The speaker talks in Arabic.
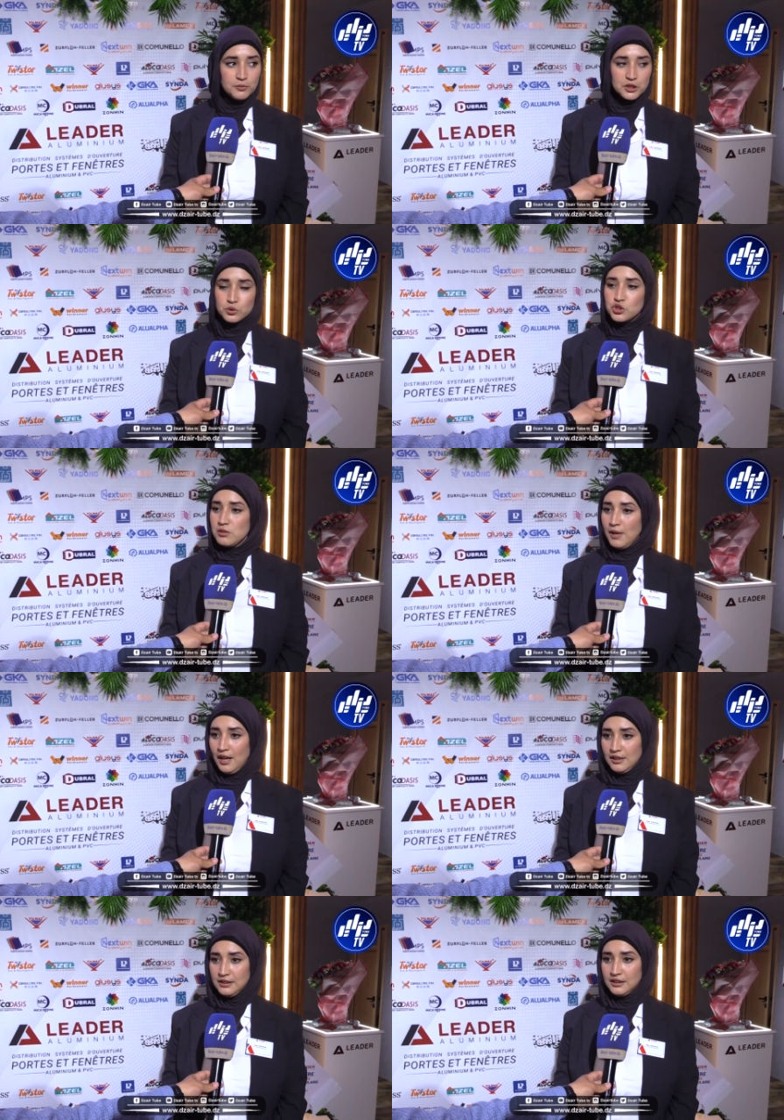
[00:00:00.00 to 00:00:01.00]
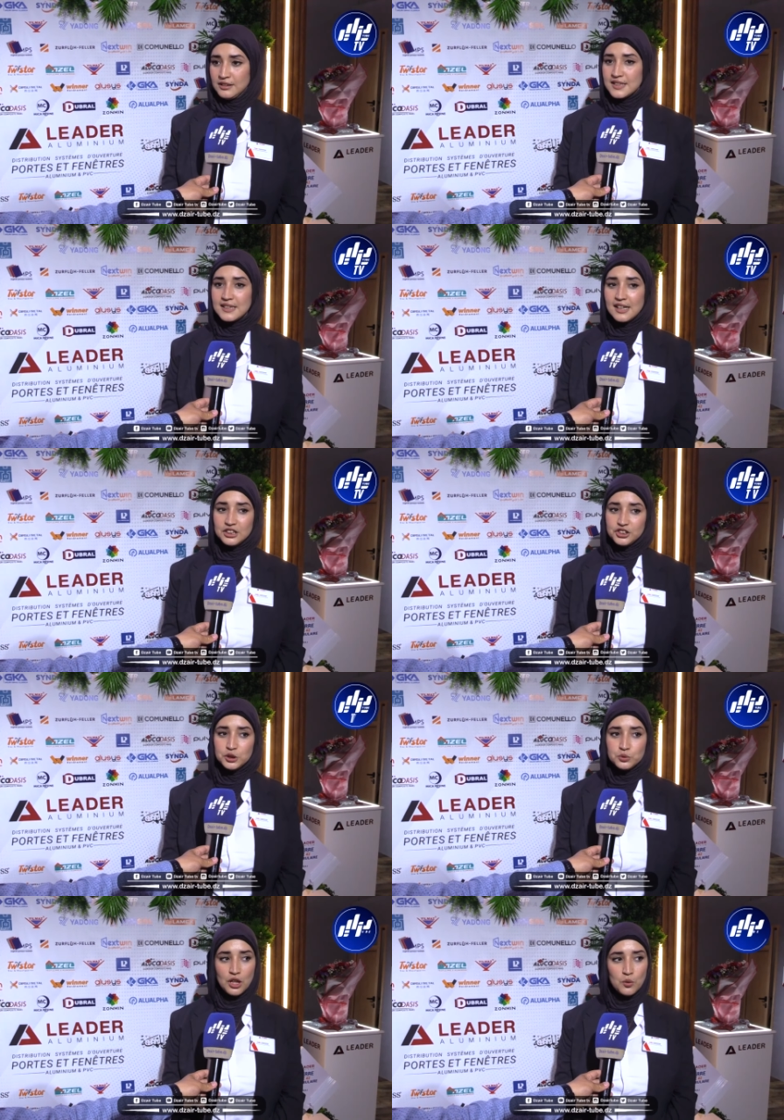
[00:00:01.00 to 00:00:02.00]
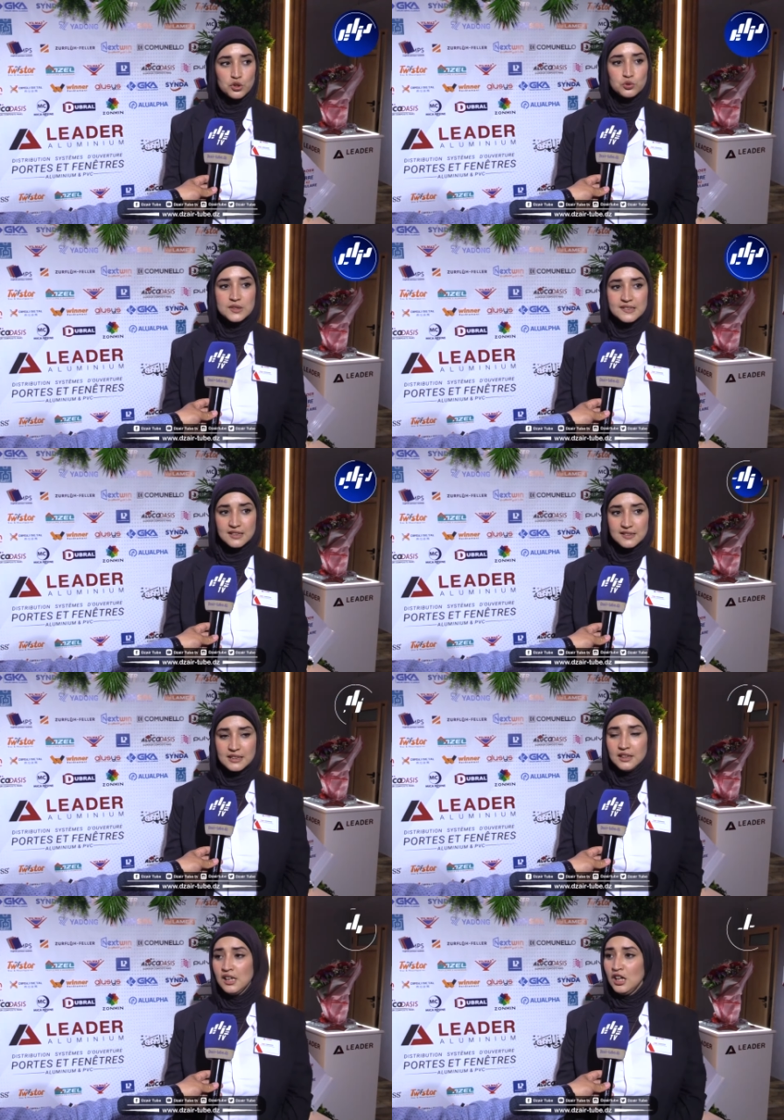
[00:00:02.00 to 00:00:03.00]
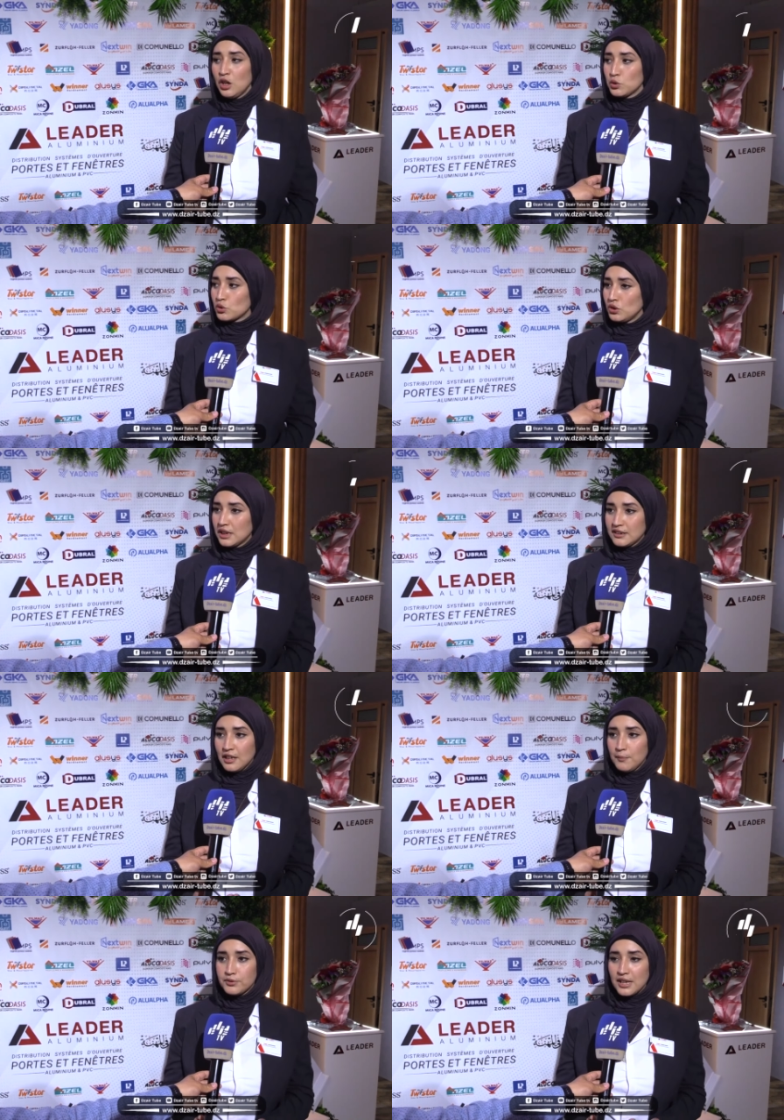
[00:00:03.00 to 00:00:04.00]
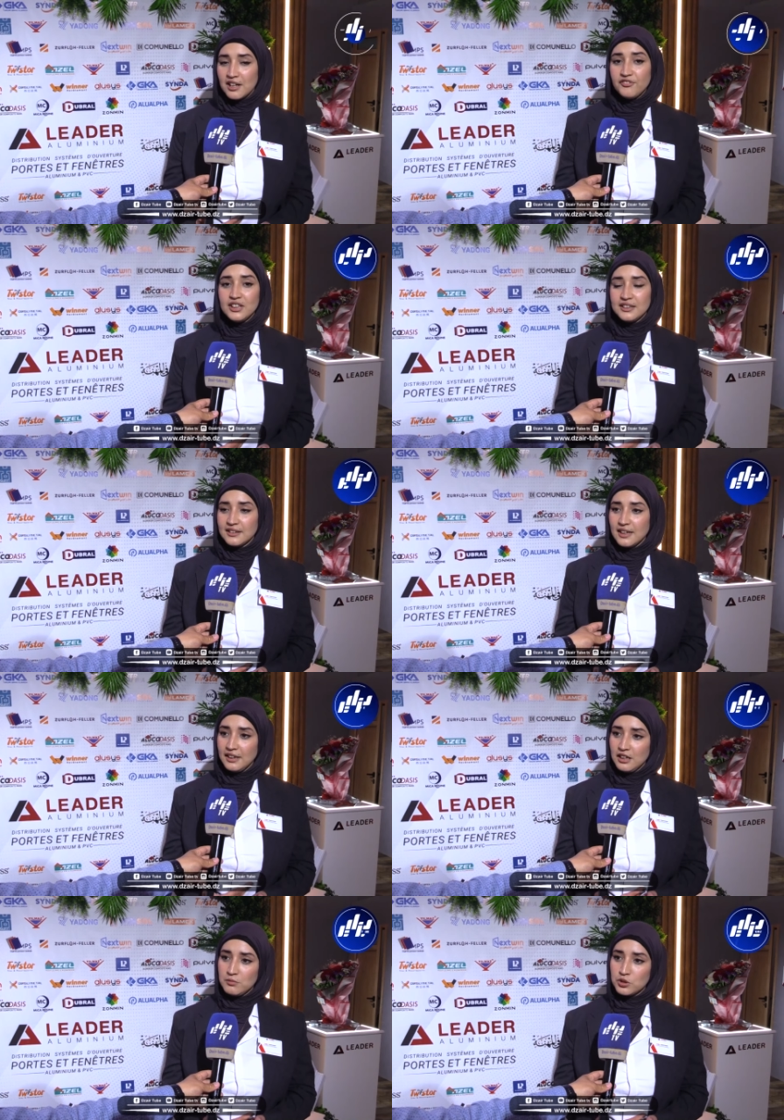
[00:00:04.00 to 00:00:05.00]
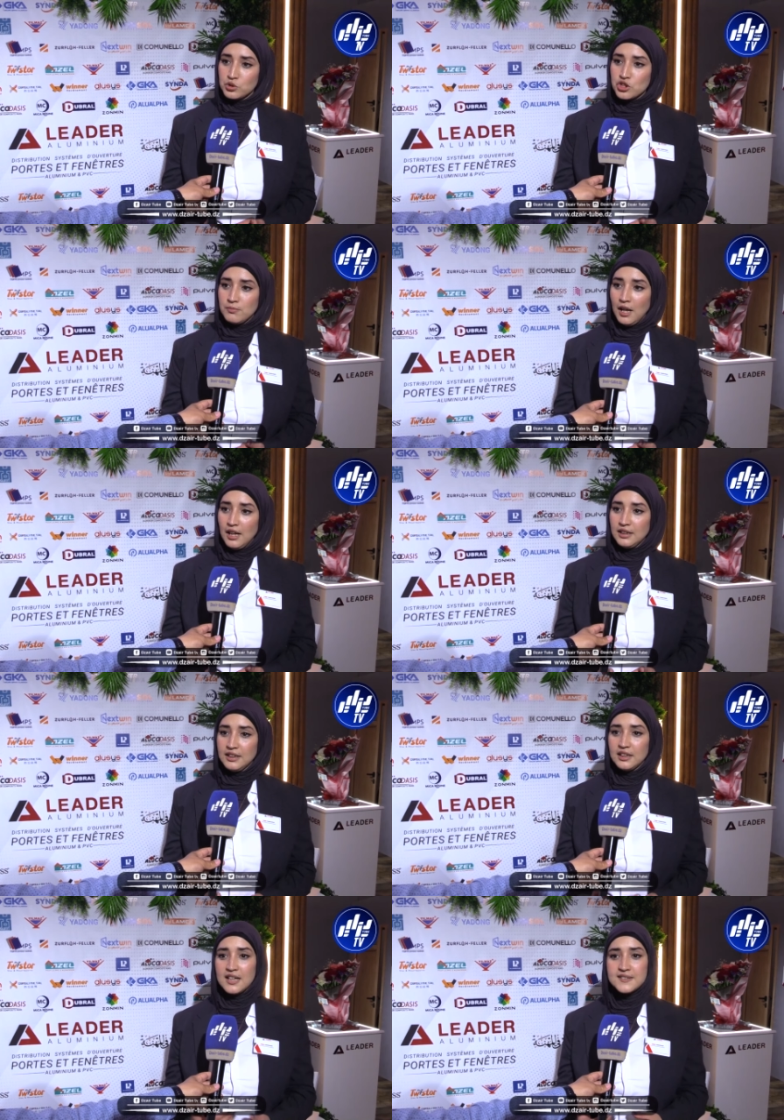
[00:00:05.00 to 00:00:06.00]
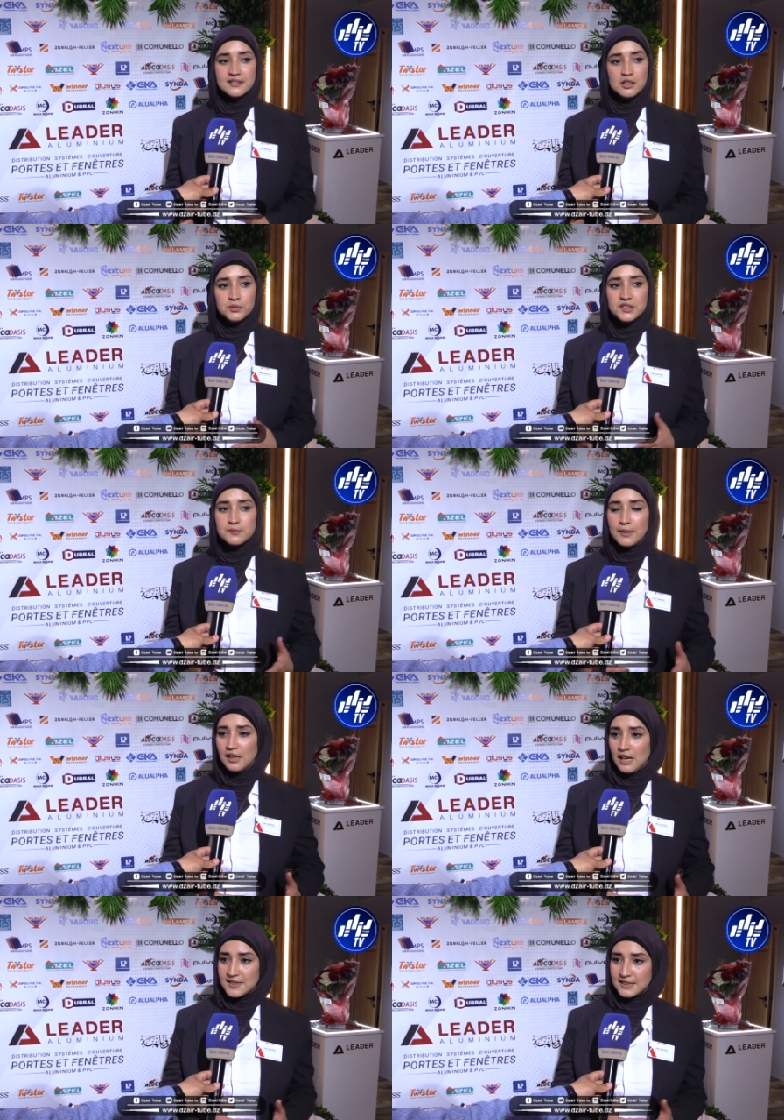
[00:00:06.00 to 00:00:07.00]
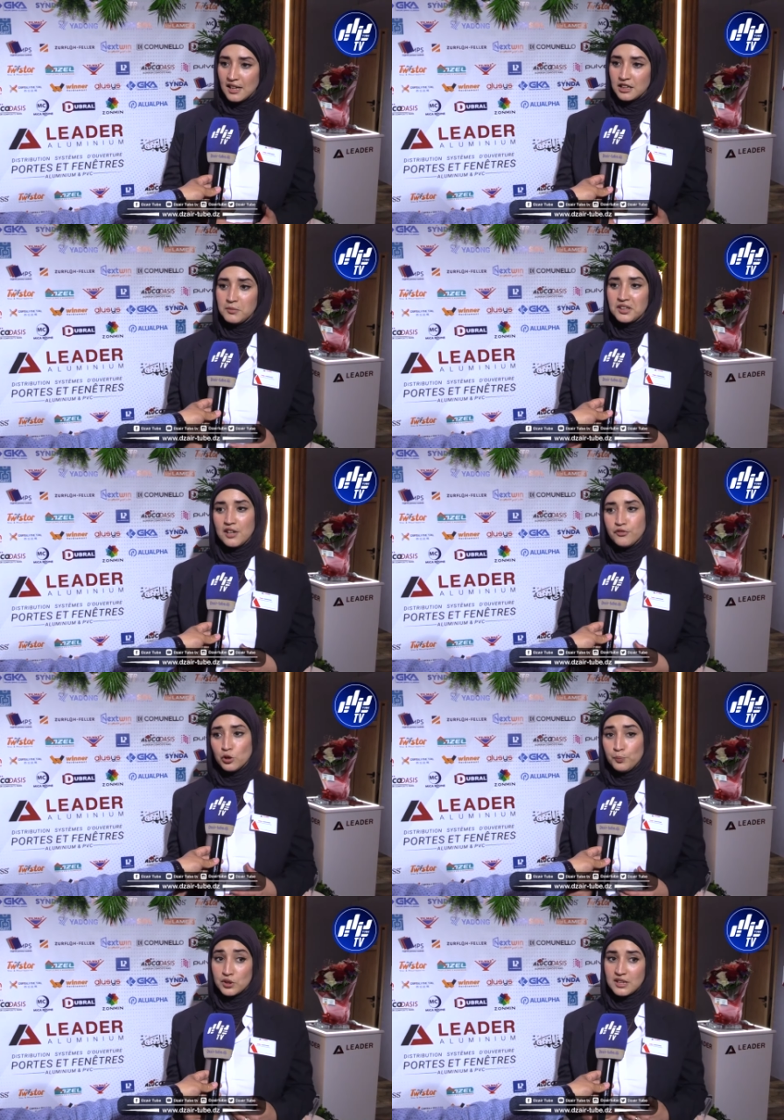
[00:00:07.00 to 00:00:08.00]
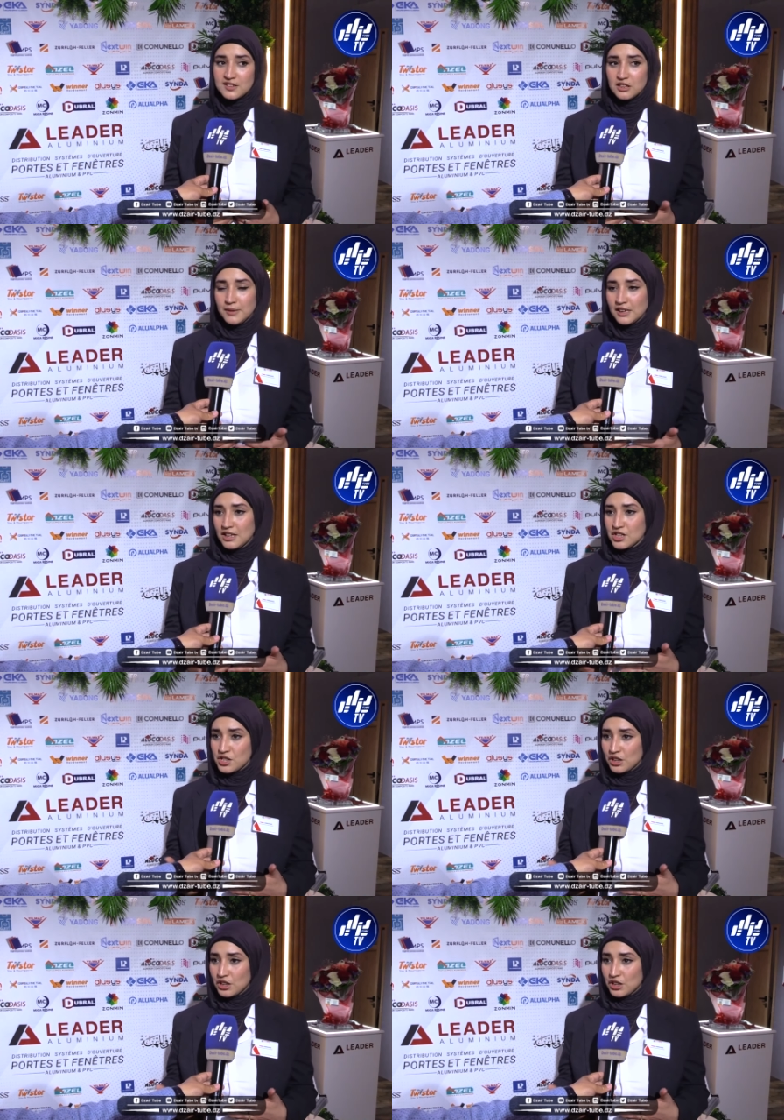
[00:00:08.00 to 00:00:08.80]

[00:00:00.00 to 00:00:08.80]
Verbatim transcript: في المنتوج المحلي الناس راهي تجي وتحوس وتسقسي وتقول لك تحب تعرف لي ديتاي على المنتوج المحلي خاصه بالنسبه للاسعار كما تعرفوا لومبورتاسيون ما كانش